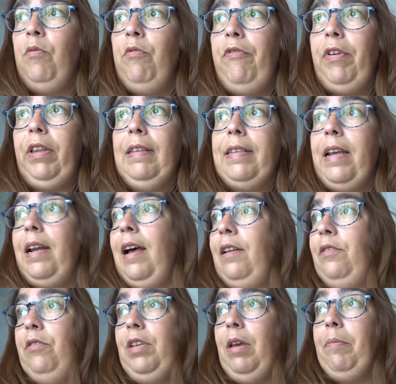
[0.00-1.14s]
on peut faire des
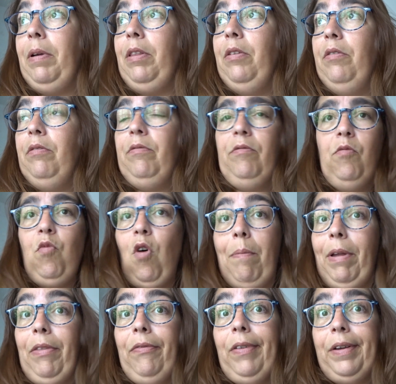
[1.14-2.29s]
salades, il a pas de... On n'aura
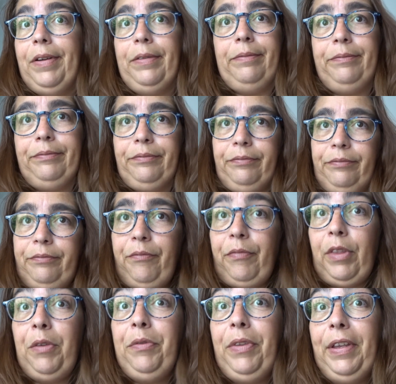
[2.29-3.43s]
pas de faim. Hein.
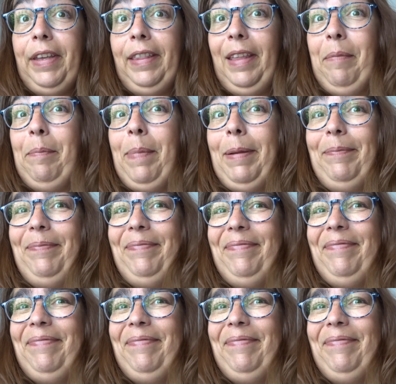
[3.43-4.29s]
Ne vous inquiétez pas.